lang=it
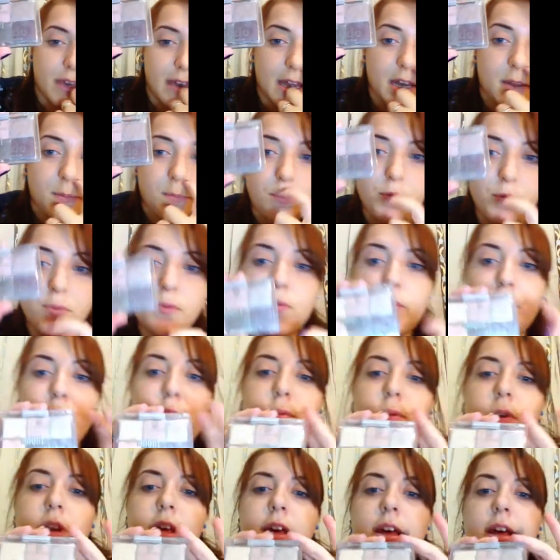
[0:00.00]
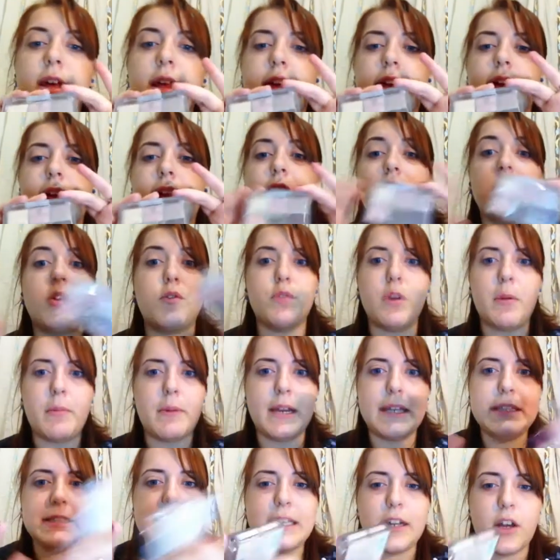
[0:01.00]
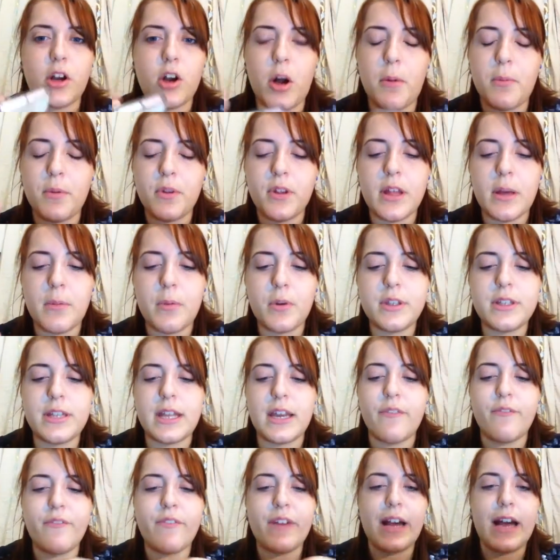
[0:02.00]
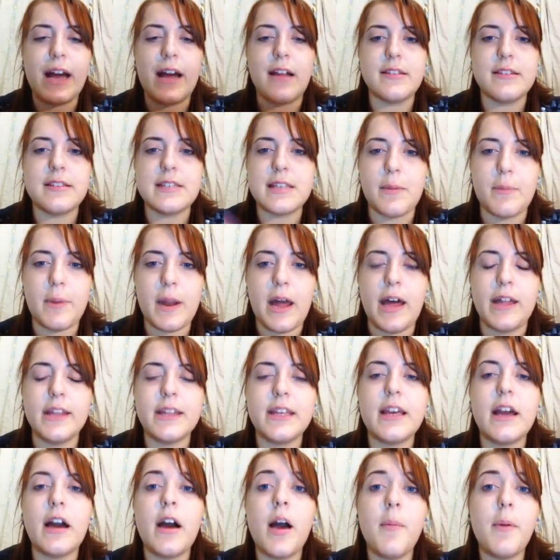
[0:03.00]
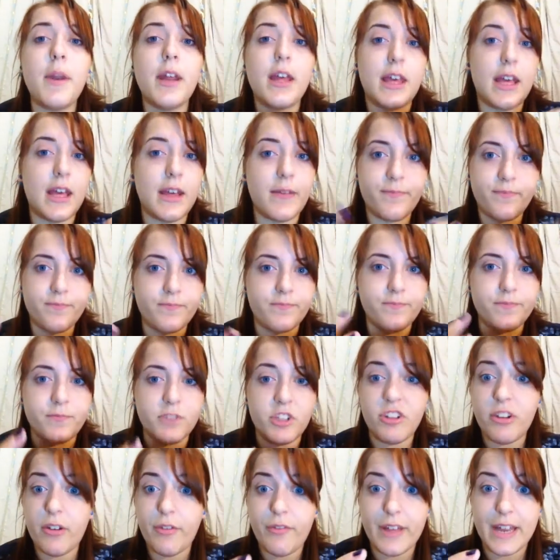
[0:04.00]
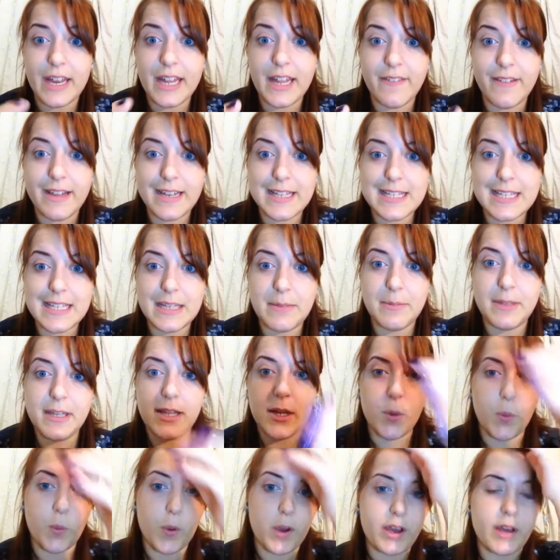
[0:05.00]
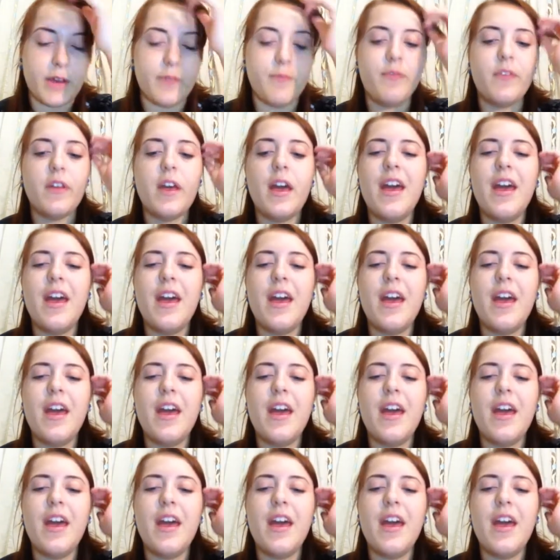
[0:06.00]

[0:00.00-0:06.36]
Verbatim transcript: chiari e più scuri eh, lo trovo una palettina comoda da portare in vacanza, pratica, perché mm, ci fa fare diversi tipi di look.